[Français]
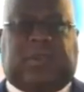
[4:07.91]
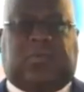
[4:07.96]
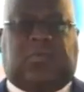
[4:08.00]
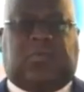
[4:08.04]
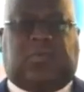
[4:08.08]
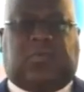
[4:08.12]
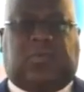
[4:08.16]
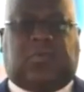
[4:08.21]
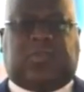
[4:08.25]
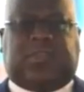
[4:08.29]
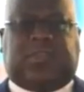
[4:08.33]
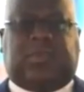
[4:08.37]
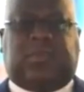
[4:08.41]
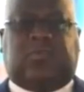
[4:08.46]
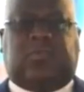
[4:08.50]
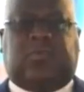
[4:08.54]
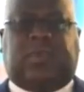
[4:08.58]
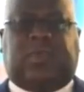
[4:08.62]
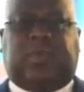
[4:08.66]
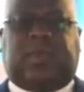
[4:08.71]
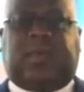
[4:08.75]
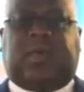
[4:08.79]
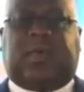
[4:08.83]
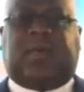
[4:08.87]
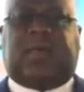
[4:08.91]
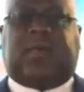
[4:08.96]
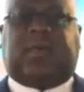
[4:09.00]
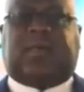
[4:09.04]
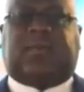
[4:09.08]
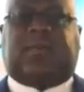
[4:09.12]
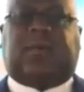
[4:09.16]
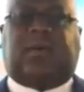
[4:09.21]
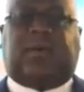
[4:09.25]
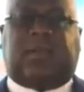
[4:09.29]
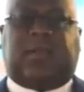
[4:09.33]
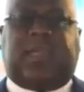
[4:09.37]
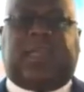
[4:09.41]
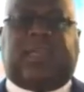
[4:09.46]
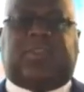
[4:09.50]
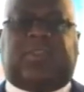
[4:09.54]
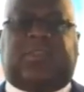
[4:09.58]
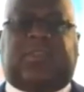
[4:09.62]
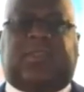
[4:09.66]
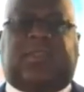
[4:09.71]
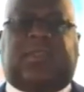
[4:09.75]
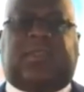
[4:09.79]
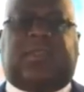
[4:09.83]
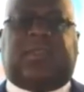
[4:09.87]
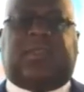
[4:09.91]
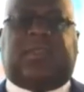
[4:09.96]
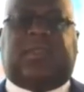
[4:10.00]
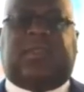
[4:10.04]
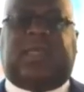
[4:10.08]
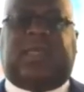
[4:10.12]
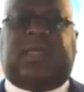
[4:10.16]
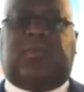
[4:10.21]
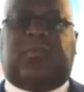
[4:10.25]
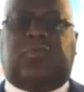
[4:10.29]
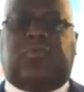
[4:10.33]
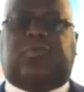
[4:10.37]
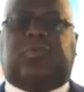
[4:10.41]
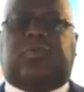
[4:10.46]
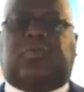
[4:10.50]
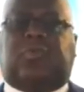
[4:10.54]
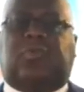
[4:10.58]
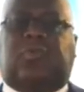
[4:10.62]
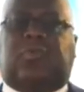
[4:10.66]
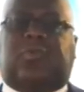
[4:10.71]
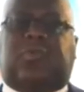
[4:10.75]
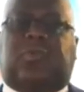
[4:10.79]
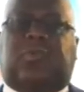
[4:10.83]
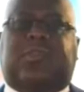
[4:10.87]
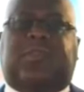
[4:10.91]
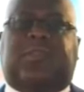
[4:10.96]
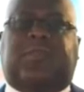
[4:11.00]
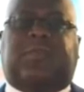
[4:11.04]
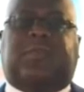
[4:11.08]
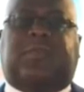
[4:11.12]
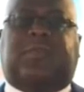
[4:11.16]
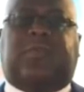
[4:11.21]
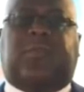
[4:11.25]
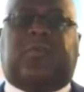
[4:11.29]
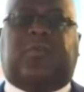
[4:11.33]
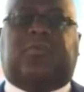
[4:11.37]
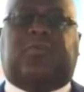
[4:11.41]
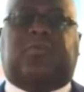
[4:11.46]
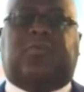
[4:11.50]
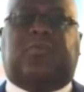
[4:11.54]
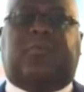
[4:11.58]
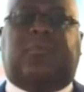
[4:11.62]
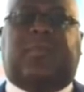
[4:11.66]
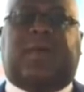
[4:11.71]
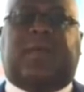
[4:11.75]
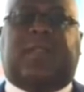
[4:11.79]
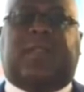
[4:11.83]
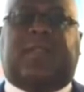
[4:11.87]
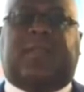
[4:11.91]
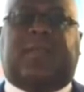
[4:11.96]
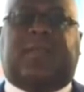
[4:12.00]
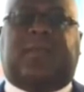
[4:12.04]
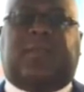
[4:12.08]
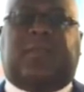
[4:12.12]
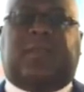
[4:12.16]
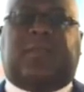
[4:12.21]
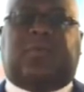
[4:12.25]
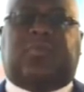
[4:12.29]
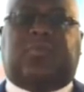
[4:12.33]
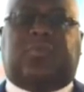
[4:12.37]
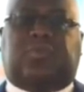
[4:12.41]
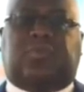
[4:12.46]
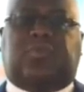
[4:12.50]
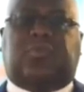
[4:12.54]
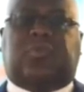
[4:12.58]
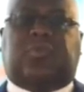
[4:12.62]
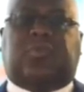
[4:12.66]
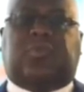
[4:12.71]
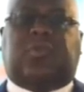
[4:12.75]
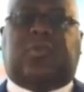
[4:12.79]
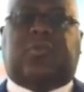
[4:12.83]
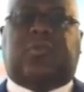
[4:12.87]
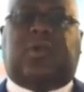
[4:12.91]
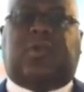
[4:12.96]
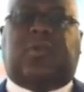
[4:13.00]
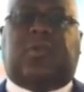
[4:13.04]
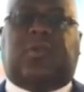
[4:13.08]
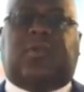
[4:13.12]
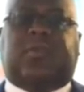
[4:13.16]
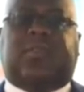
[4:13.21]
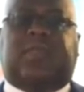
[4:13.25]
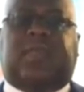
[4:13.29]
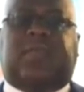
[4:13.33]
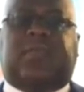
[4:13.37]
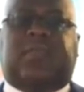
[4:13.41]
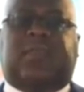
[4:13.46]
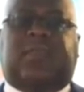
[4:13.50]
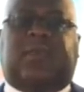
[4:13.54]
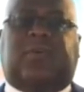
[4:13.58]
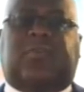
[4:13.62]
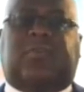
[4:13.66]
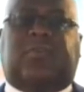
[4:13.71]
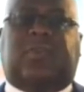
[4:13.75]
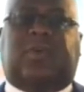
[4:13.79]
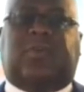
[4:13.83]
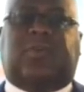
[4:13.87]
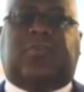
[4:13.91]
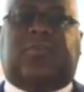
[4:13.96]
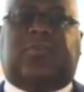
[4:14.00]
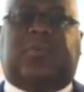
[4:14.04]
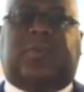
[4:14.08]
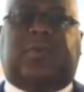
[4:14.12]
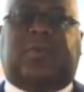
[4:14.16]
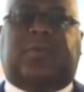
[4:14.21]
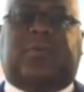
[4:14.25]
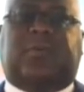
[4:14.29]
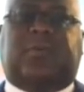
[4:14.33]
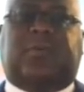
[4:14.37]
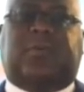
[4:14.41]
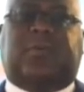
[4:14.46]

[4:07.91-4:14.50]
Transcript: allons continuer à engager la lutte contre ces forces du mal jusque dans leur dernier retranchement.